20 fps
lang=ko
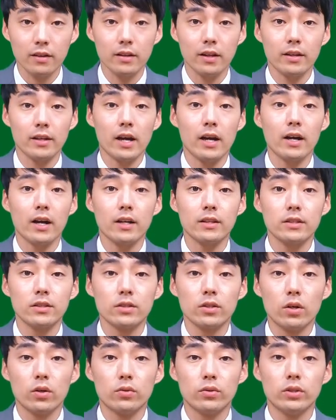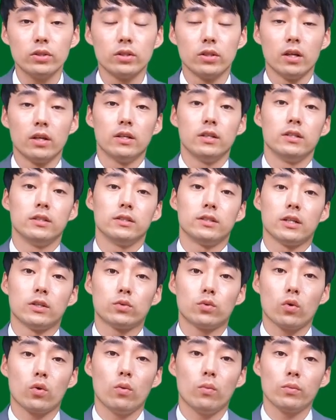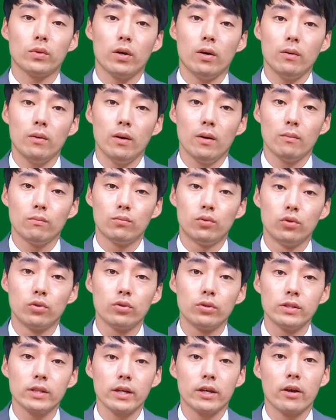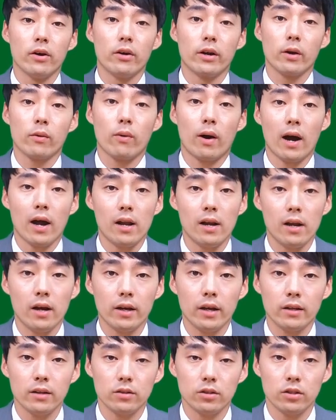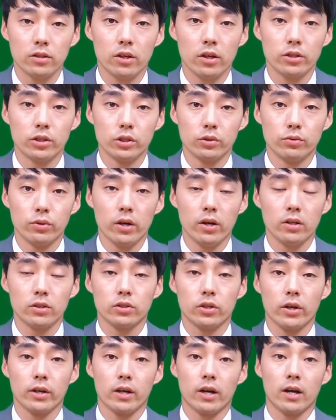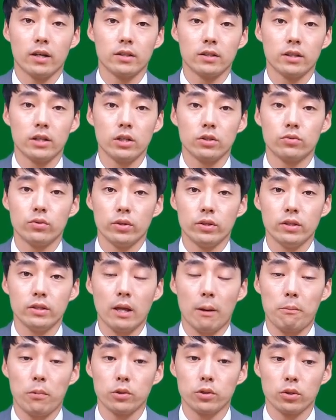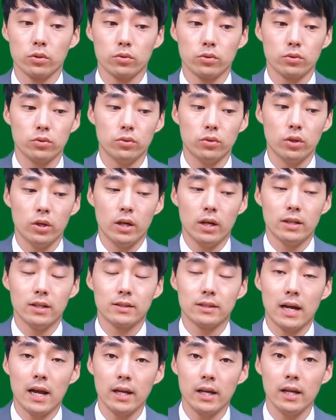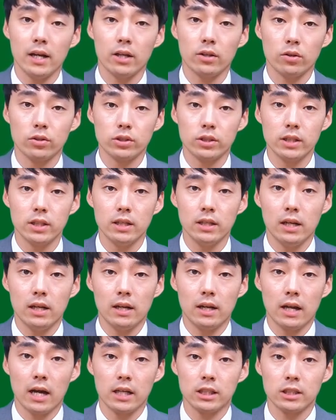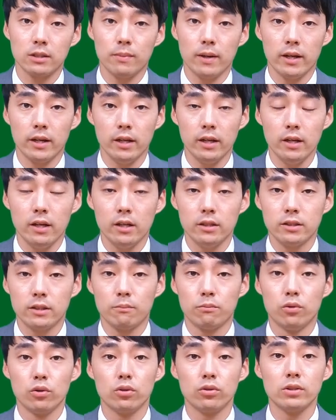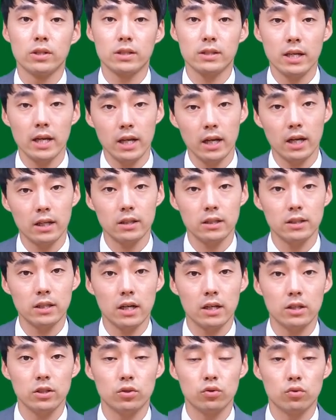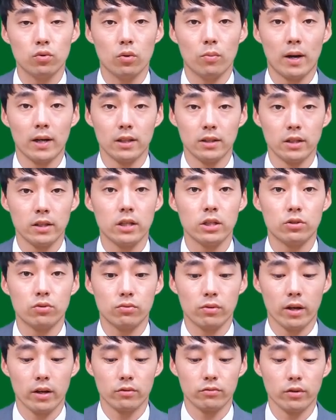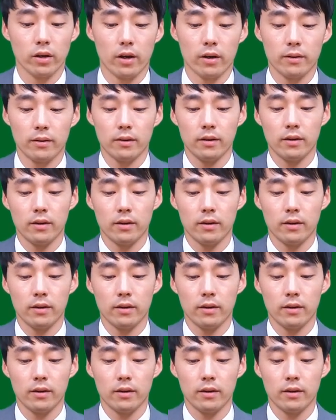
네, 향 같은 경우는 이제 조금 더 붉은색 계열의 과일향이 느껴지고요. 저희가 느낄 수 있는 대표적으로 딸기라든지 라즈베리, 붉은색 체리 같은 향을 주로 많이 느낄 수가 있고요.